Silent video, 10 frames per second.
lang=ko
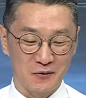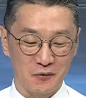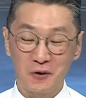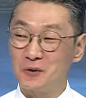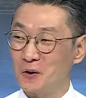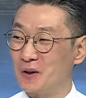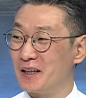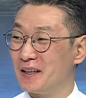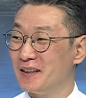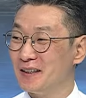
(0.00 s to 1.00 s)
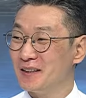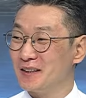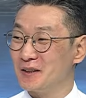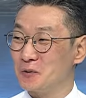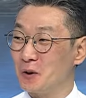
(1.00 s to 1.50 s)
추석 전에
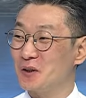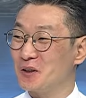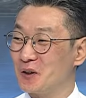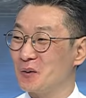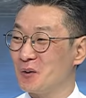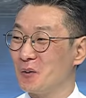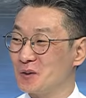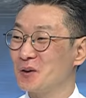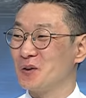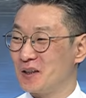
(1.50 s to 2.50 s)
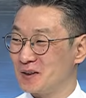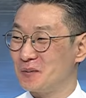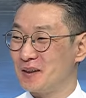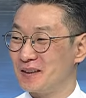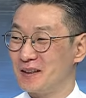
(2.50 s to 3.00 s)
좋았던 기억이 별로 없었던 아, 것
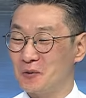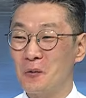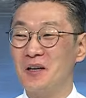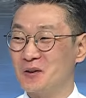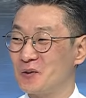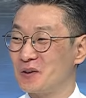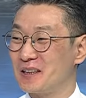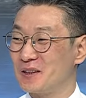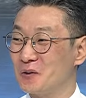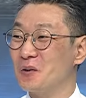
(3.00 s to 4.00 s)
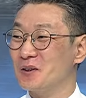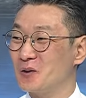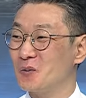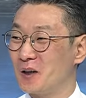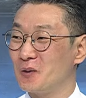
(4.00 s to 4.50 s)
같습니다. 네. 예, 통계적으로 그냥 이게
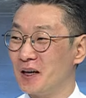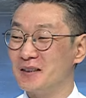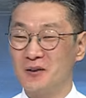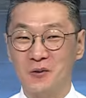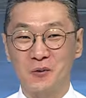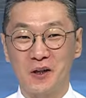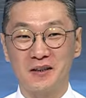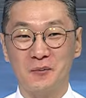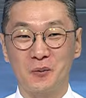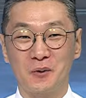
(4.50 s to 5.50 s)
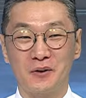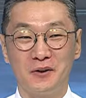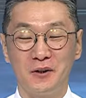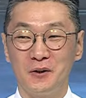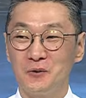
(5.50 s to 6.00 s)
통계적으로 봐도 항상 네. 그렇고요. 항상 보면
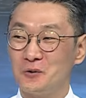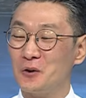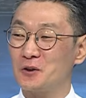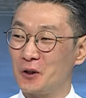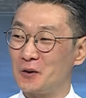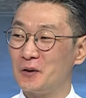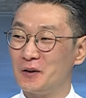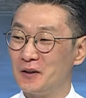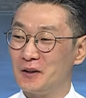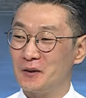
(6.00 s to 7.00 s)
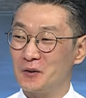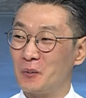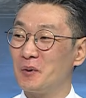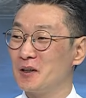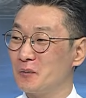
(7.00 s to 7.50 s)
추석 전, 음. 그
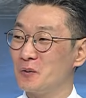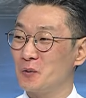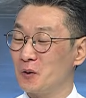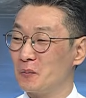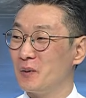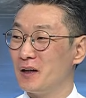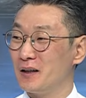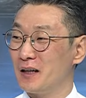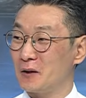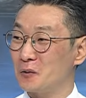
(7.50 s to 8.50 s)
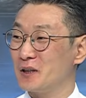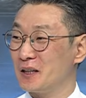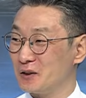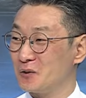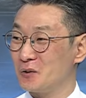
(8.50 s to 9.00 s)
연말 되면 또 연말의
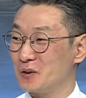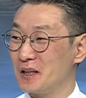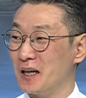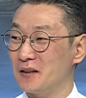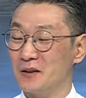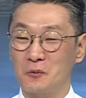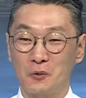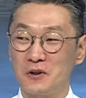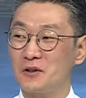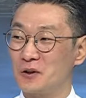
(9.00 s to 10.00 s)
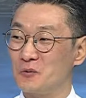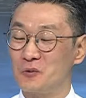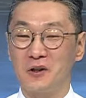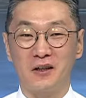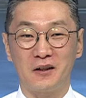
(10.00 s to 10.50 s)
양도차익 이슈, 아, 이게 항상 고질적인
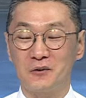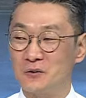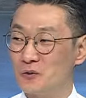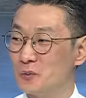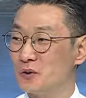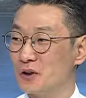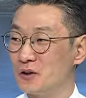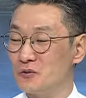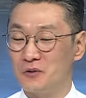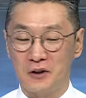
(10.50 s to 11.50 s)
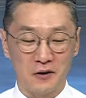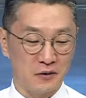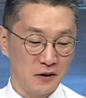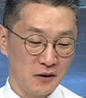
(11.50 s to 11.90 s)
우리나라의 어떤 네. 수급적인 이슈인데요.